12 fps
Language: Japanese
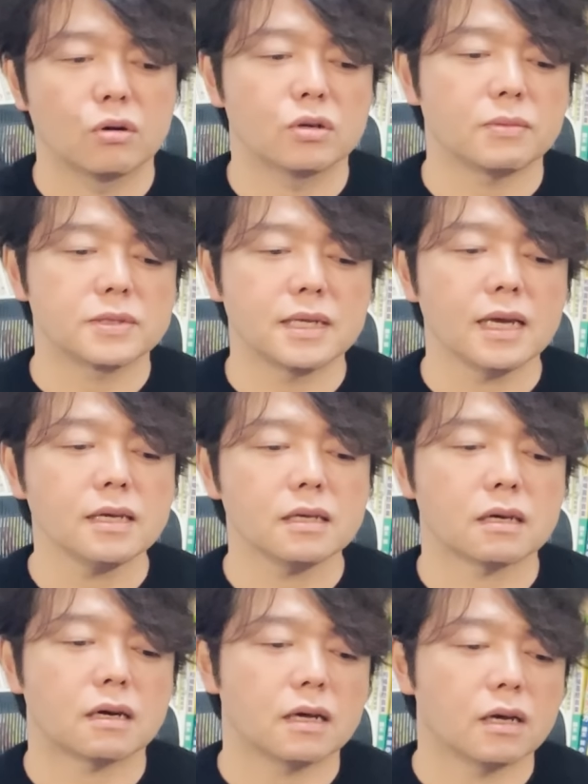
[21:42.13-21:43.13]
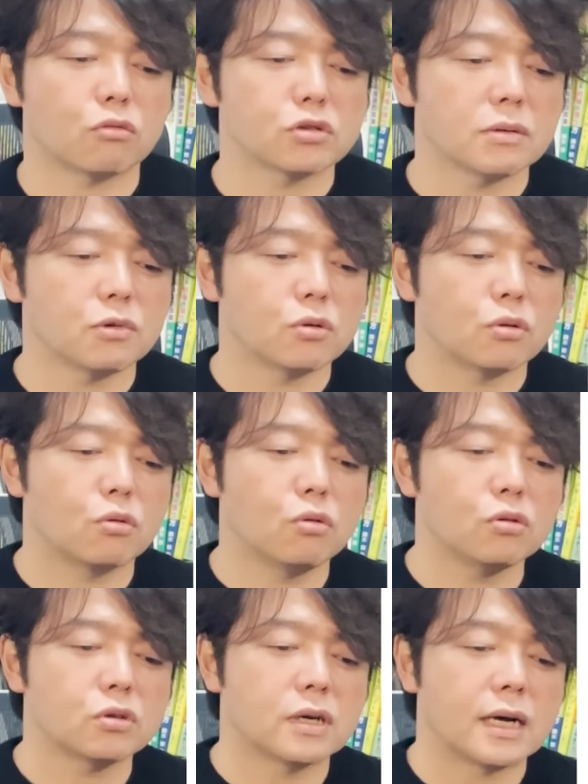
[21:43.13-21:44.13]
でも前期はね、こちらも
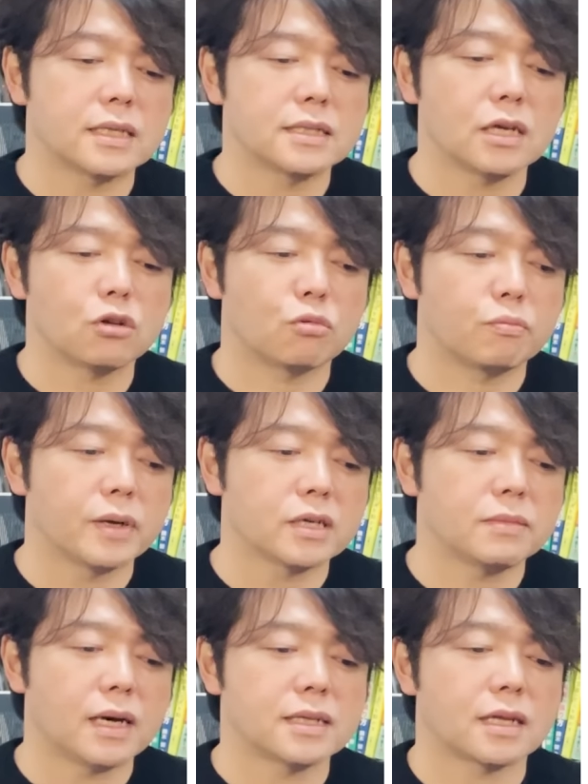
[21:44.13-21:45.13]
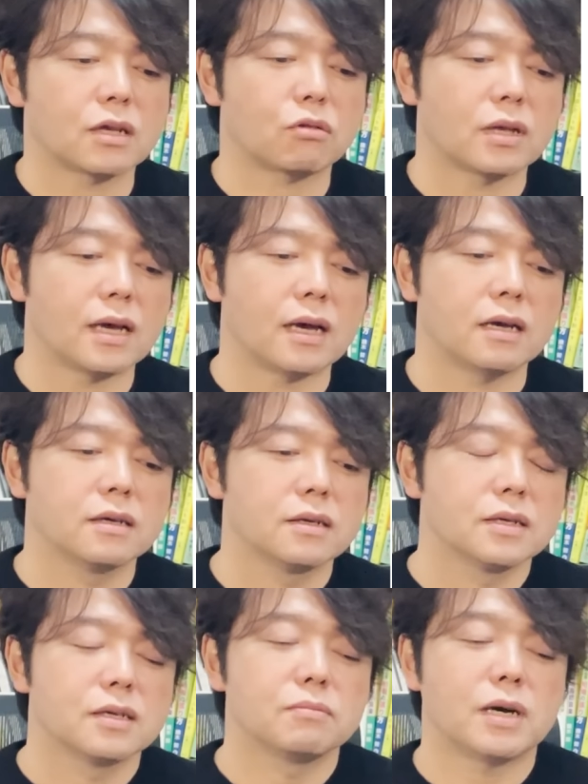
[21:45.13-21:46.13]
ごおくはっせんろっぴゃくまんえんだったので、
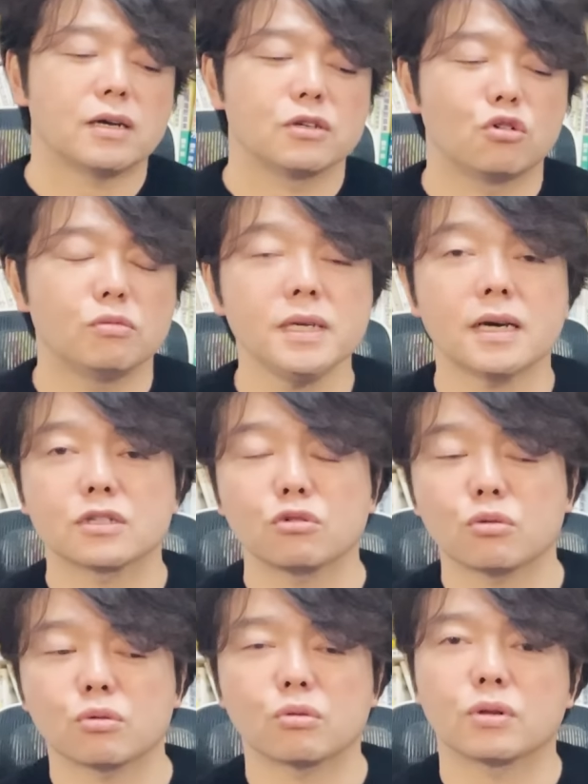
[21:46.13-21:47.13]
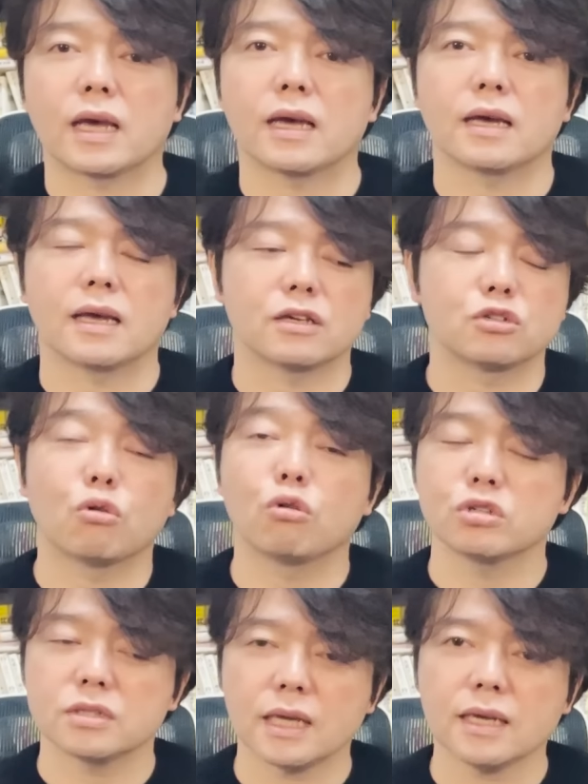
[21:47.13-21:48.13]
まあ読みがちょっとね、保
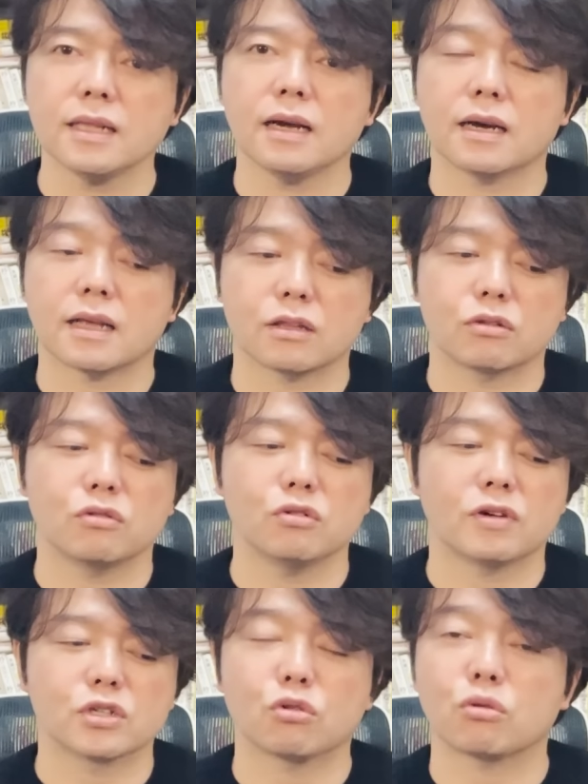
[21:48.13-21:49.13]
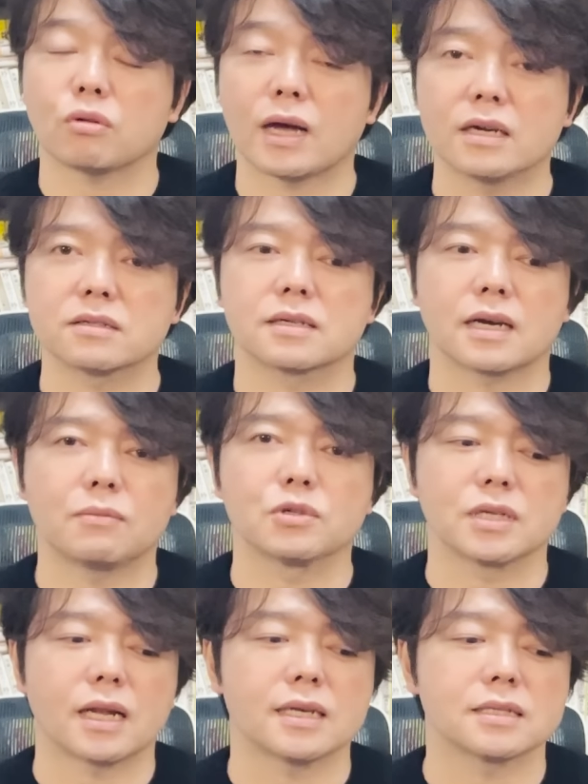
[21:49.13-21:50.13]
守的だからっていうのはちょっとあるかも
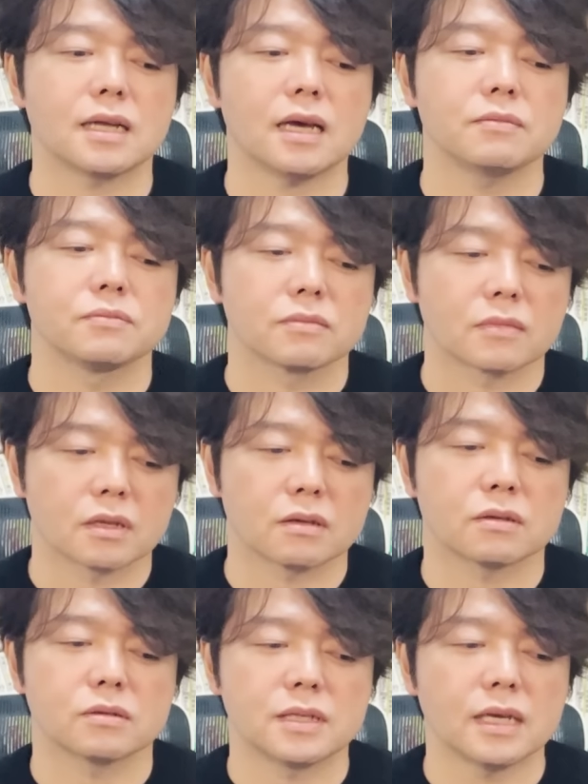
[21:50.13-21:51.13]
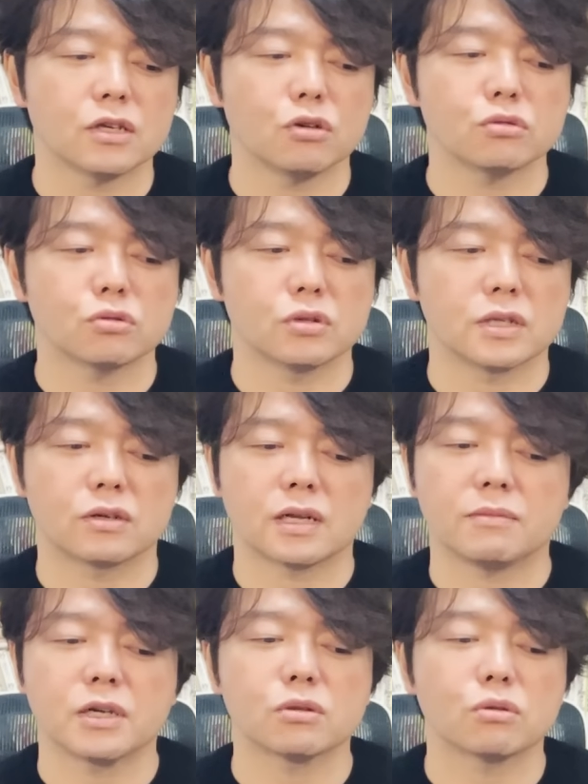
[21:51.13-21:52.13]
しれないですね。うん、前期予測に比
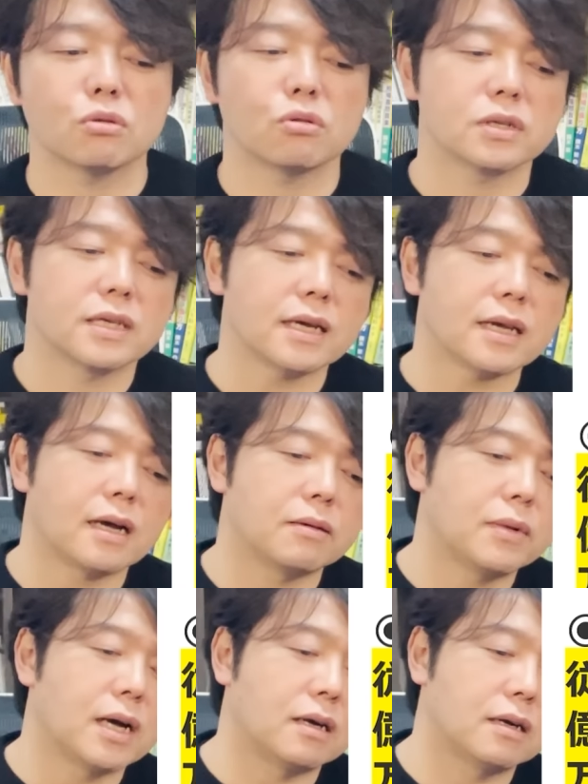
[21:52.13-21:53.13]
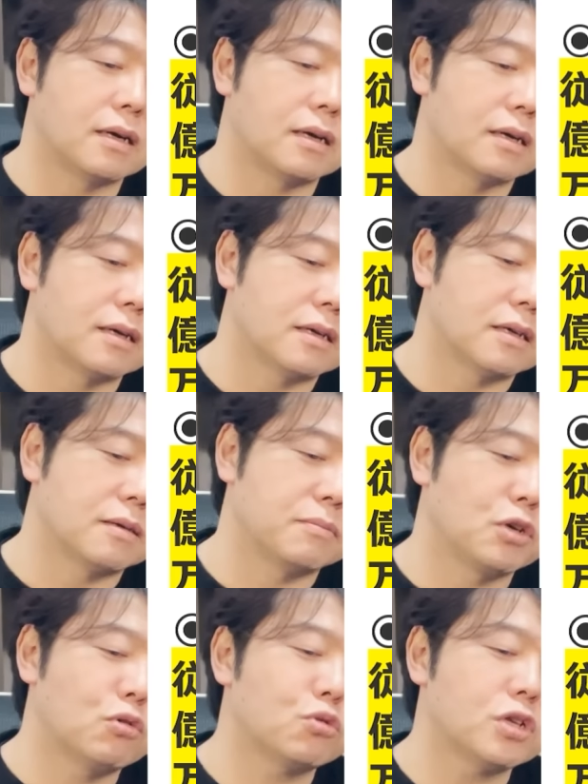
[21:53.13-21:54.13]
べると、やや、まあ、あ
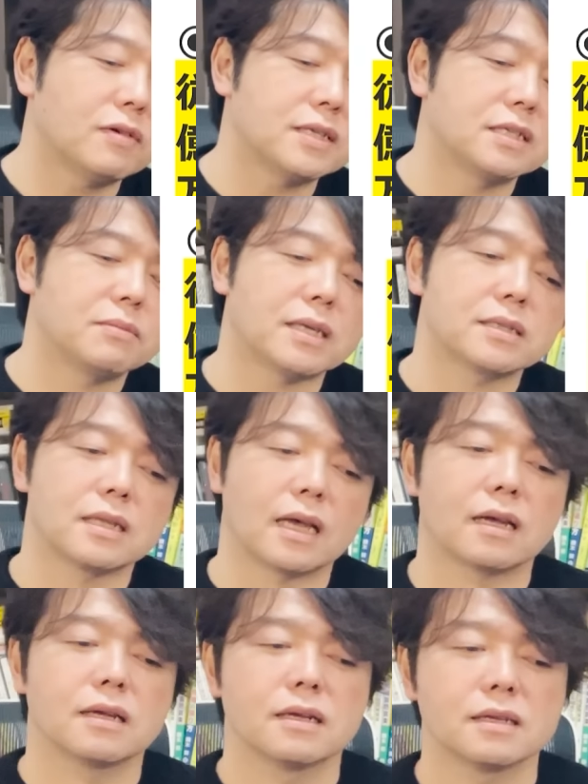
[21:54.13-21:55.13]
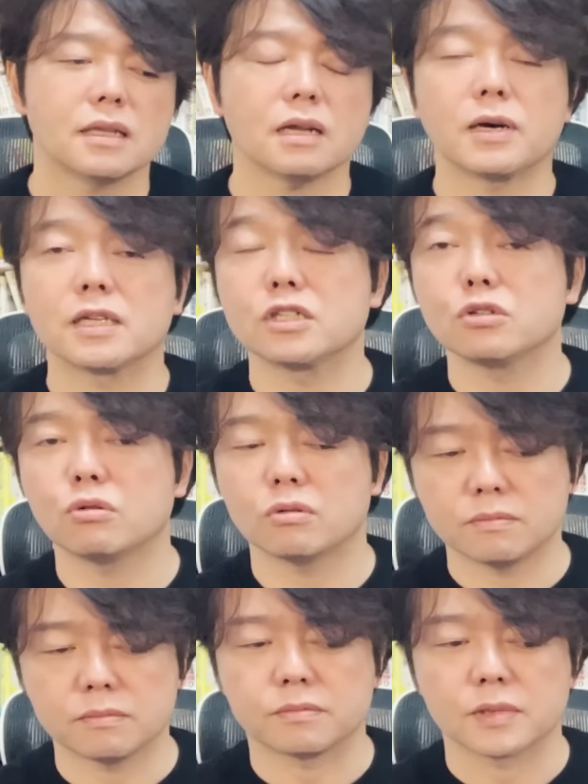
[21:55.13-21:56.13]
見劣りはしますね。ただまあ一応、
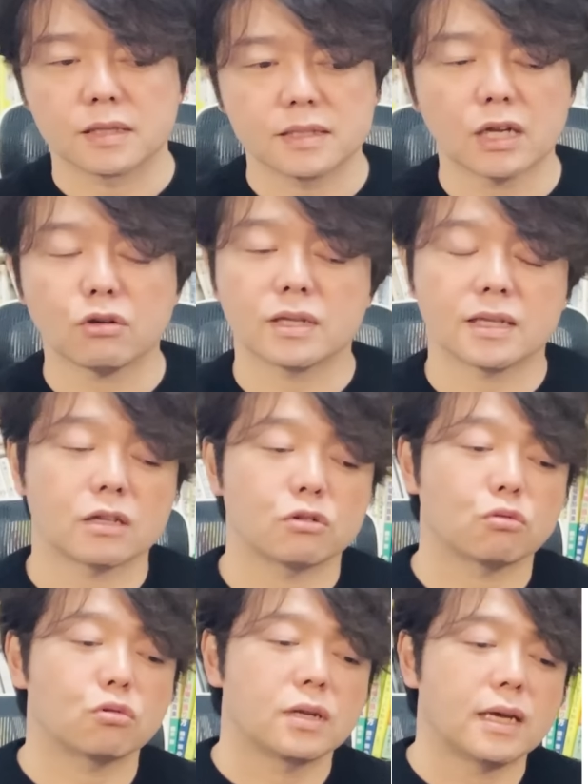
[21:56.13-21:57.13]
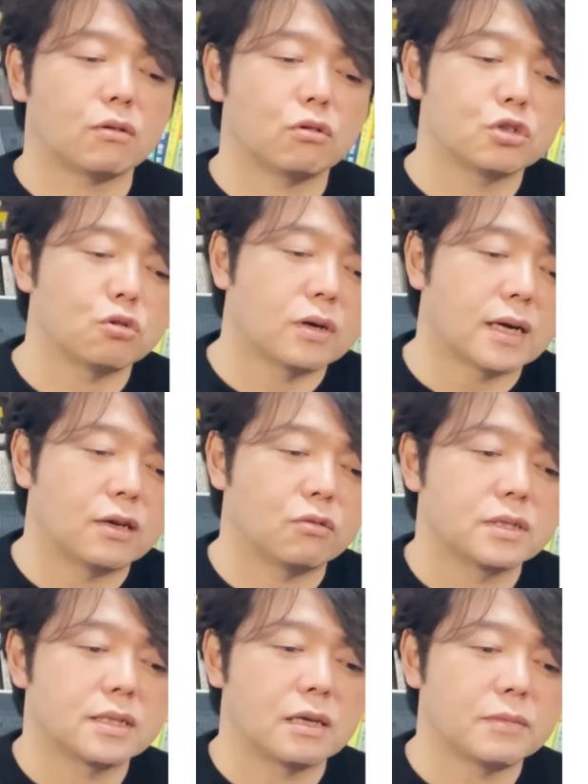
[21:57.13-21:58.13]
うん、材料が出たというところでね、ご紹介
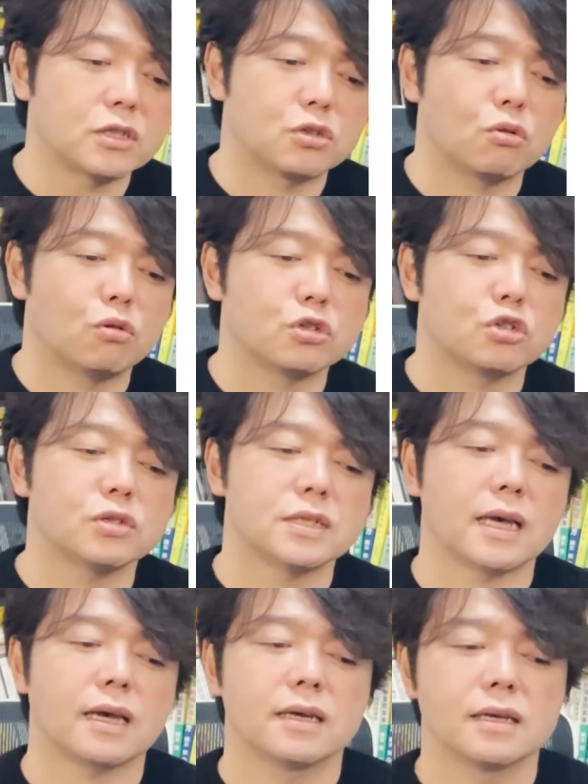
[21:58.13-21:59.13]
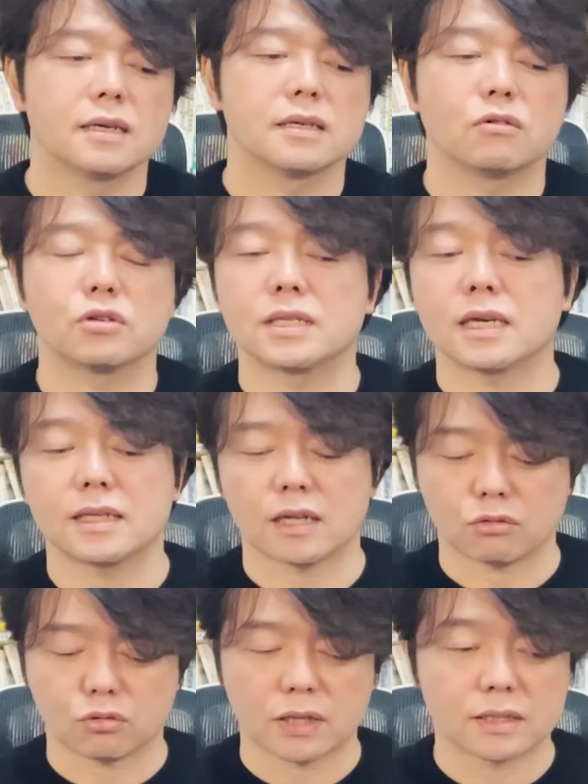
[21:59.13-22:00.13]
をしています。情報修正をしてきた
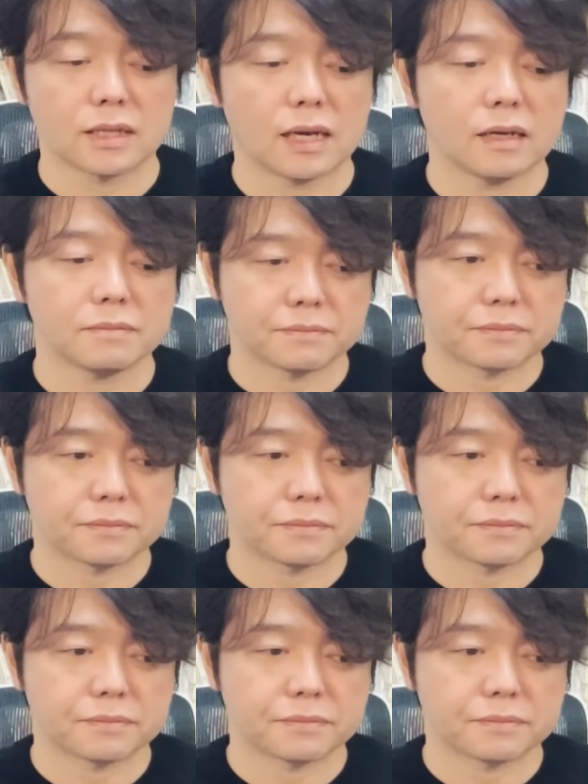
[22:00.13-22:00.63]
ということですね。